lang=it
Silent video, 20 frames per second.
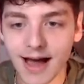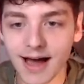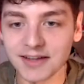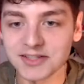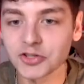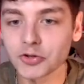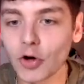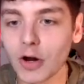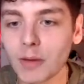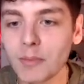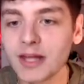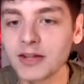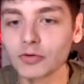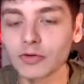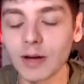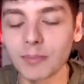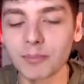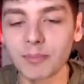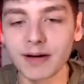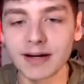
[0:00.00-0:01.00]
ha solamente
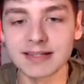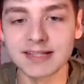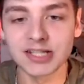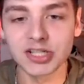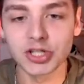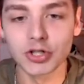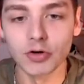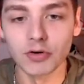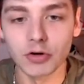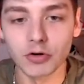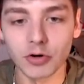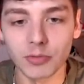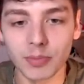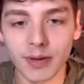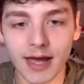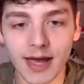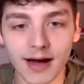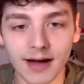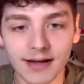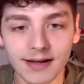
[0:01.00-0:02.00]
un'apparizione
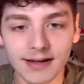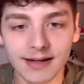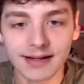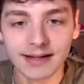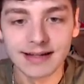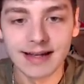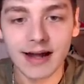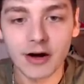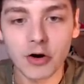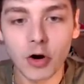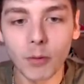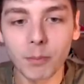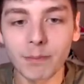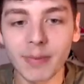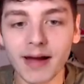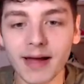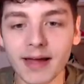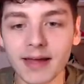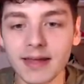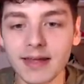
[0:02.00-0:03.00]
europea, nella
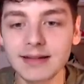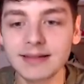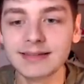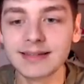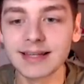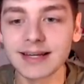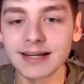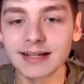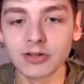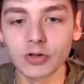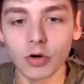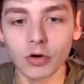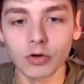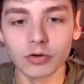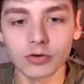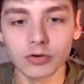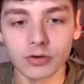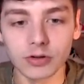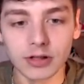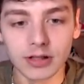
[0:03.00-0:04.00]
Coppa
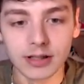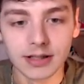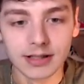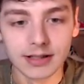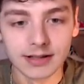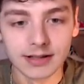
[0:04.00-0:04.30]
Intertoto